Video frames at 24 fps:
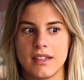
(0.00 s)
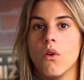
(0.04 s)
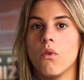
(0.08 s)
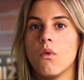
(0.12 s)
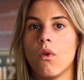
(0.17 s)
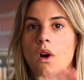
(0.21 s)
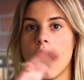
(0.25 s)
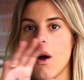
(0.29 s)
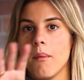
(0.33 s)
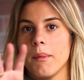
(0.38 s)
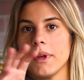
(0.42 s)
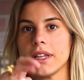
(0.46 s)

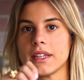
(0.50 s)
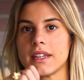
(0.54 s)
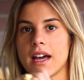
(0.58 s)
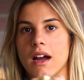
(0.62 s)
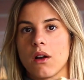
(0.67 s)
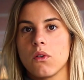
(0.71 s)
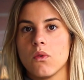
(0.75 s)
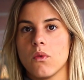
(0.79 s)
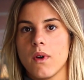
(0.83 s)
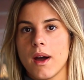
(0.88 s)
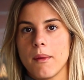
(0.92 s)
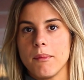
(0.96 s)
Um homem
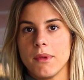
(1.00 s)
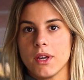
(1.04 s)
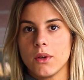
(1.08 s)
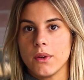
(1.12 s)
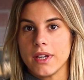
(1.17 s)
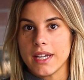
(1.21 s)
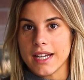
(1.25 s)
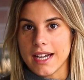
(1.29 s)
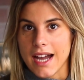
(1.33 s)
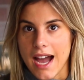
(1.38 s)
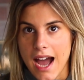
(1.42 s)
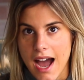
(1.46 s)
tá com um
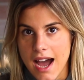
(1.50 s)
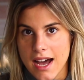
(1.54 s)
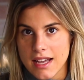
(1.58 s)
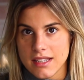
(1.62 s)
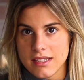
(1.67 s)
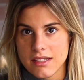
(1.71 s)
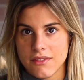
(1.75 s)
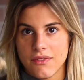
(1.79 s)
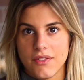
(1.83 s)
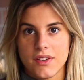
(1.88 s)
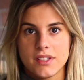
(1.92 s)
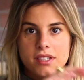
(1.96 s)
amigo em
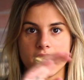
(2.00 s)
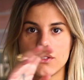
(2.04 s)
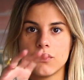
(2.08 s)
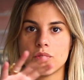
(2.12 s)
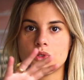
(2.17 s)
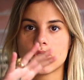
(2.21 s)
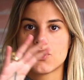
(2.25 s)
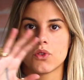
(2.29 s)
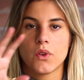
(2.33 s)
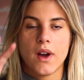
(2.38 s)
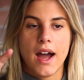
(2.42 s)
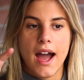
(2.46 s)
casa
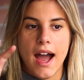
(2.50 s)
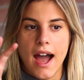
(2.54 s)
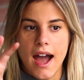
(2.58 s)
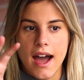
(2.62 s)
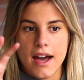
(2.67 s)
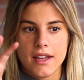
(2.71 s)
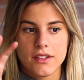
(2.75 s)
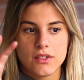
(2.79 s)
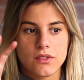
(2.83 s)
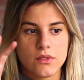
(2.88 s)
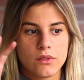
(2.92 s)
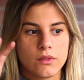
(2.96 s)
fazendo um
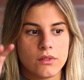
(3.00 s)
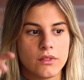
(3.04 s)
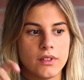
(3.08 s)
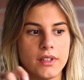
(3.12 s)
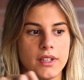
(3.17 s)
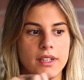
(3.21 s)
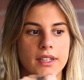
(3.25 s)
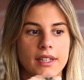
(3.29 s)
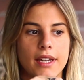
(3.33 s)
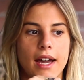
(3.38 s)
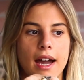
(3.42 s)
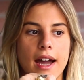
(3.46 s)
churrasco
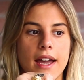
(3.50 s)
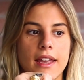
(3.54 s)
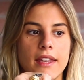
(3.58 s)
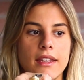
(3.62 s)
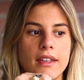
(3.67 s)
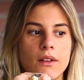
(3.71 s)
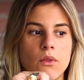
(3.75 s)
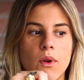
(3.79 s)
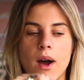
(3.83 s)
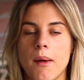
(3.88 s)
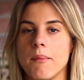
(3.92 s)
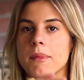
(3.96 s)
e
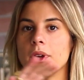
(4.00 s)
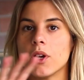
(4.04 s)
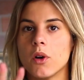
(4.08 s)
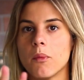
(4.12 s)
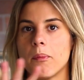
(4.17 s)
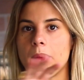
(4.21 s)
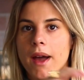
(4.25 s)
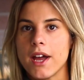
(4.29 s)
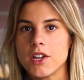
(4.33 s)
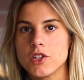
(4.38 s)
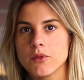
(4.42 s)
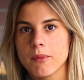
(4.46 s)
aí o
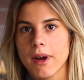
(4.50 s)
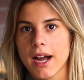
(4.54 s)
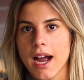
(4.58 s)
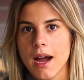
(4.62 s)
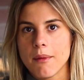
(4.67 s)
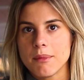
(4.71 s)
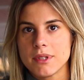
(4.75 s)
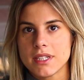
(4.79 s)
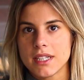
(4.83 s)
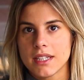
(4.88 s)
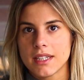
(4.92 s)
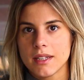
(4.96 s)
amigo pede uma
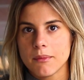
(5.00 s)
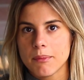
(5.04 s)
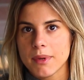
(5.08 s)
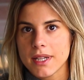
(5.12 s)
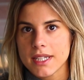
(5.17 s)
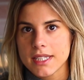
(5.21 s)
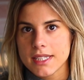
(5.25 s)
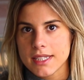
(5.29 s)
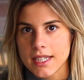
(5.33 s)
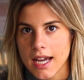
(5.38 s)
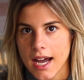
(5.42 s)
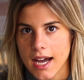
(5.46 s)
camiseta
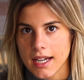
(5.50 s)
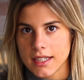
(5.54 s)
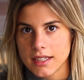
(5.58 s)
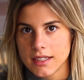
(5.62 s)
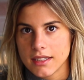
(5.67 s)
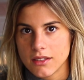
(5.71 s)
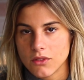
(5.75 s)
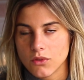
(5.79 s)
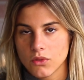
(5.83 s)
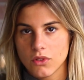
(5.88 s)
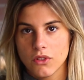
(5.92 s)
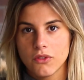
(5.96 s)

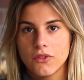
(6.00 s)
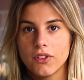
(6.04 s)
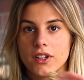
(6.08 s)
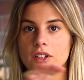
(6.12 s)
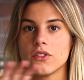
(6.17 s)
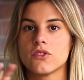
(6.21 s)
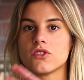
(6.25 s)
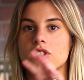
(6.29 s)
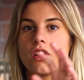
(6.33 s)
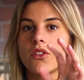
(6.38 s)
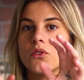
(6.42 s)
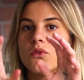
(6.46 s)
emprestada. Não tô
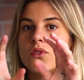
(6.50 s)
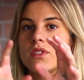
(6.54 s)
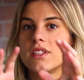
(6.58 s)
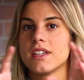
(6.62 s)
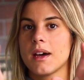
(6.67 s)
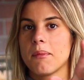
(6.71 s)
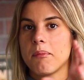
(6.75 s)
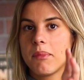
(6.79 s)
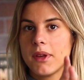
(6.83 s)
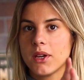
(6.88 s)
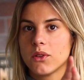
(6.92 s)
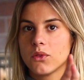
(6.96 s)
falando só do
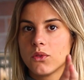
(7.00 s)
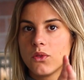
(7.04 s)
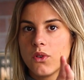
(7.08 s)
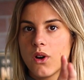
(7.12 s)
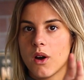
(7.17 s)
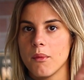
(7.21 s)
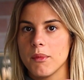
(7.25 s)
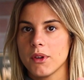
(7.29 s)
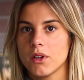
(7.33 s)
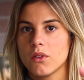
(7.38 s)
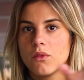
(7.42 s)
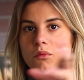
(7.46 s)
desapego do
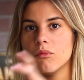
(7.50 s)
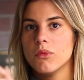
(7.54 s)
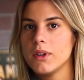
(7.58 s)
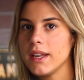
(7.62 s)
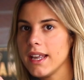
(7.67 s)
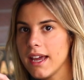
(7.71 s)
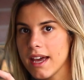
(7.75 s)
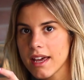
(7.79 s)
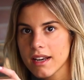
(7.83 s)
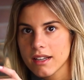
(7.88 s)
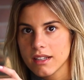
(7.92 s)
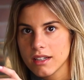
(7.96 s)
homem com
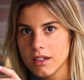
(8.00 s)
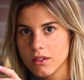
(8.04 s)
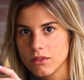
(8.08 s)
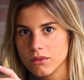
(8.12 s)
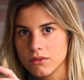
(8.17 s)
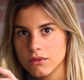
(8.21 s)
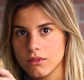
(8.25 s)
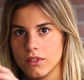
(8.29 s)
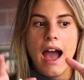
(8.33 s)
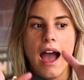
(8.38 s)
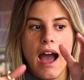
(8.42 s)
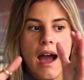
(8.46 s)
mulher,
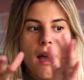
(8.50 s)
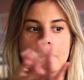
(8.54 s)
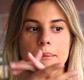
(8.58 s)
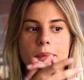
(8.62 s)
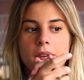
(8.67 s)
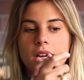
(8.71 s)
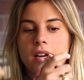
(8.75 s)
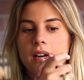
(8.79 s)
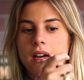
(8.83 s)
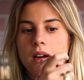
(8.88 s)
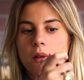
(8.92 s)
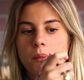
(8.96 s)
não. Ah,
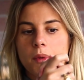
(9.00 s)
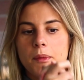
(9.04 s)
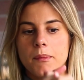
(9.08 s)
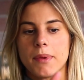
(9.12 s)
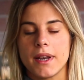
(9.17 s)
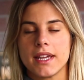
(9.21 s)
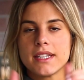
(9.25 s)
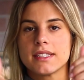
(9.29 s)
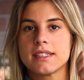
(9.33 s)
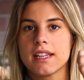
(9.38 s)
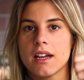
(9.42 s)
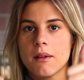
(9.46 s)
amigão, me
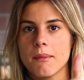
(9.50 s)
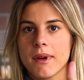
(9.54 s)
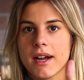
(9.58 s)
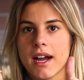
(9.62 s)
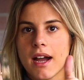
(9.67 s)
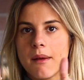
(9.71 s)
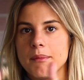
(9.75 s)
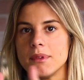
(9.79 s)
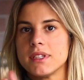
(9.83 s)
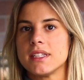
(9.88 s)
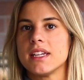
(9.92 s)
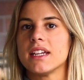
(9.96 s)
empresta aí uma
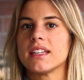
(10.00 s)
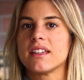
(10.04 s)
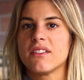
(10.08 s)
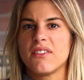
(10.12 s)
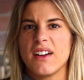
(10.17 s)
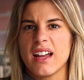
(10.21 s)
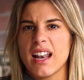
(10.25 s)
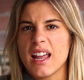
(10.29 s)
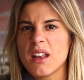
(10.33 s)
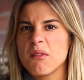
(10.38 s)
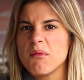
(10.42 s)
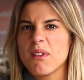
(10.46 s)
camiseta.
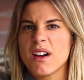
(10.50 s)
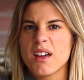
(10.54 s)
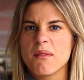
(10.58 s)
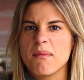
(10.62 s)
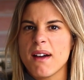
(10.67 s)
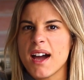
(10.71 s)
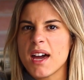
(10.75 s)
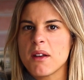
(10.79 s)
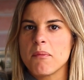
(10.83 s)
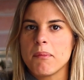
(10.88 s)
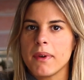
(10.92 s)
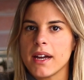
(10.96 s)
Vai lá no meu
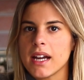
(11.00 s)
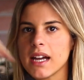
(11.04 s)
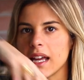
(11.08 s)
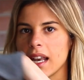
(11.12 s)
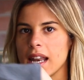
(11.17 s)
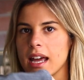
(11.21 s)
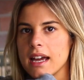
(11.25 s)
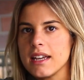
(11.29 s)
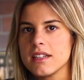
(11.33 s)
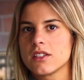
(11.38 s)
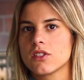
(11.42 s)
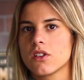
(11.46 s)
armário,
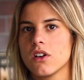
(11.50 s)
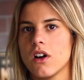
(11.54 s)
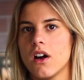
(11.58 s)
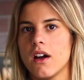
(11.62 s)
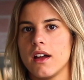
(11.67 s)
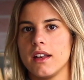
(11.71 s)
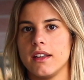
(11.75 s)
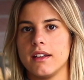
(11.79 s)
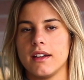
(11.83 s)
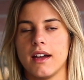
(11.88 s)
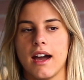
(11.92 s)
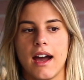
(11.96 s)
pega lá,
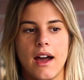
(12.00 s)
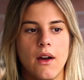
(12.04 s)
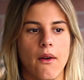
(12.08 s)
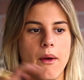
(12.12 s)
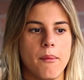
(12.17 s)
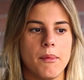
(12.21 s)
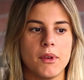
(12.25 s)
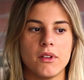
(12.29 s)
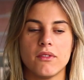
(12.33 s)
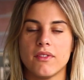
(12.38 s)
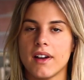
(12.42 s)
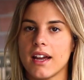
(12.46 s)
escolhe. Aí o
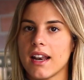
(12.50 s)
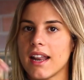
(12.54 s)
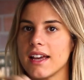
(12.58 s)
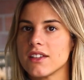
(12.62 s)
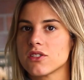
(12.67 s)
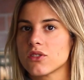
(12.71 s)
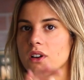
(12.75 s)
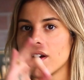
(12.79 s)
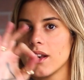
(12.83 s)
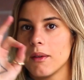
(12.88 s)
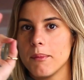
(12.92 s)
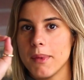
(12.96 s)
amigo vai lá,
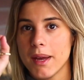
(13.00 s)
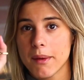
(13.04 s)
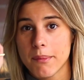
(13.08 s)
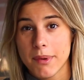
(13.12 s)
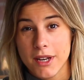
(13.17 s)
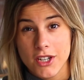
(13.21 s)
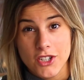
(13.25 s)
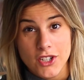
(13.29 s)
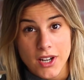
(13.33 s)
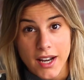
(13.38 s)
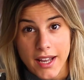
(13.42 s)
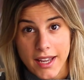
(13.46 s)
escolhe bem a
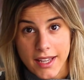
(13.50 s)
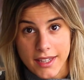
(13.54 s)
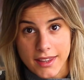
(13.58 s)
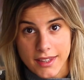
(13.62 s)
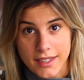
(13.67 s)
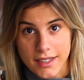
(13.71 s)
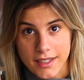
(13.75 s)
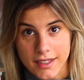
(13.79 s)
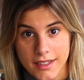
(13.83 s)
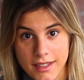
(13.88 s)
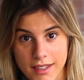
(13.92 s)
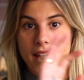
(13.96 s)

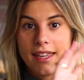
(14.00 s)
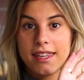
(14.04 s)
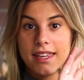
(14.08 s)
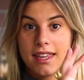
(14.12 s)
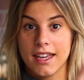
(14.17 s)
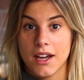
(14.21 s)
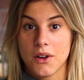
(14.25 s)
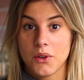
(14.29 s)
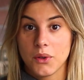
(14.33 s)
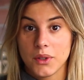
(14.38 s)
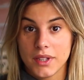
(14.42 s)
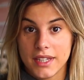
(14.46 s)
predileta. Aí o
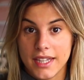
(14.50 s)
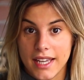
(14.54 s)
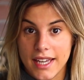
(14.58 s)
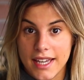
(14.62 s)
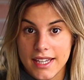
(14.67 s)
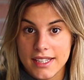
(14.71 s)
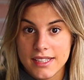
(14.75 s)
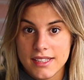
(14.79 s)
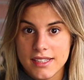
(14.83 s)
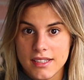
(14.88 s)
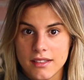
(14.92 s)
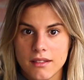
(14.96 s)
que, que
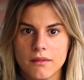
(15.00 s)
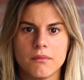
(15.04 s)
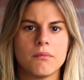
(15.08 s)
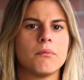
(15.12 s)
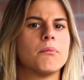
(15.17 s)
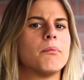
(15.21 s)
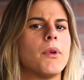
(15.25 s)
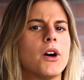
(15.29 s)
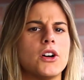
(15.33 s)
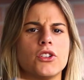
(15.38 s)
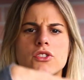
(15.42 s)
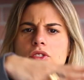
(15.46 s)
acontece?
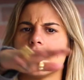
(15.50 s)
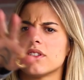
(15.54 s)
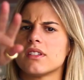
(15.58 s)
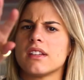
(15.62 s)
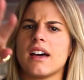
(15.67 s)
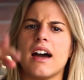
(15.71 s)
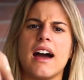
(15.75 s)
Pode